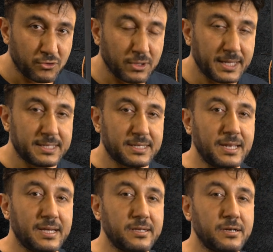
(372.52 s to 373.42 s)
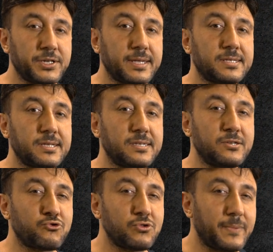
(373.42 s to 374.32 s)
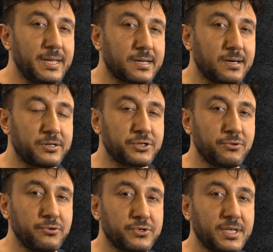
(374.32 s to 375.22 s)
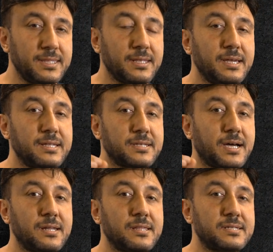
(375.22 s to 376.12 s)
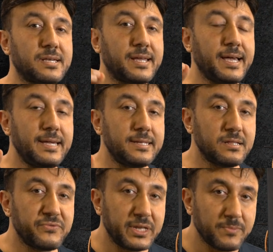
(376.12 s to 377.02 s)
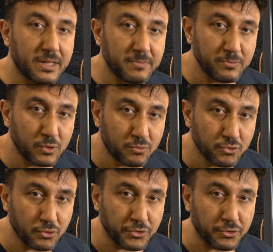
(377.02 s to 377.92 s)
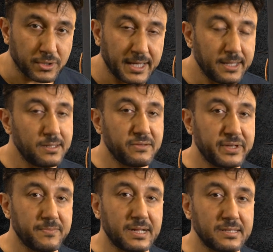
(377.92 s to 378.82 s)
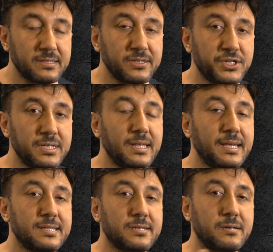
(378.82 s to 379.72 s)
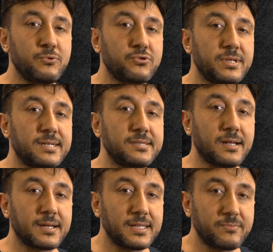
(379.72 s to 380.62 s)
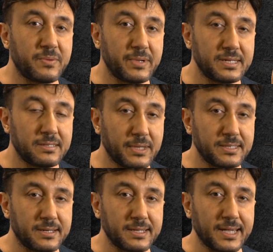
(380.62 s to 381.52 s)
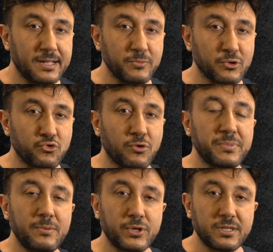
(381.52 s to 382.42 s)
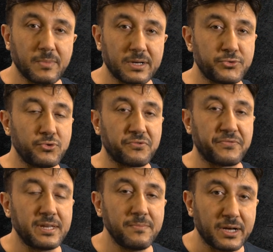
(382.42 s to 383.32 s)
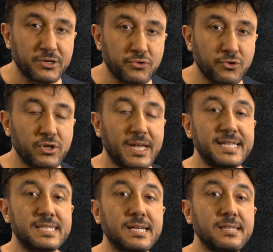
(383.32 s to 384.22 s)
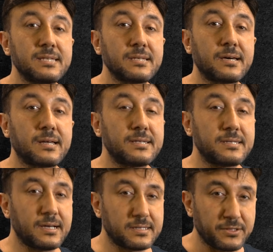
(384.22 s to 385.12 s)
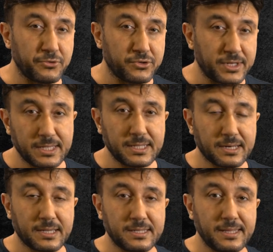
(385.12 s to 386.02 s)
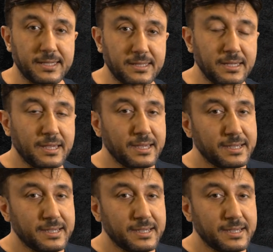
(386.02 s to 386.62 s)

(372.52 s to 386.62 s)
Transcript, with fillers: Dolayısıyla yağış eksikliğini sulamayla karşılıyorsan tarlalardan her yıl verim alma mümkün oluyor. Her yıl verim aldığın için tarım ürünlerinde dalgalanma meydana gelmiyor. Toplam üretim artıyor, verim artıyor, nadas arazi azalıyor. Nadas arazi neydi?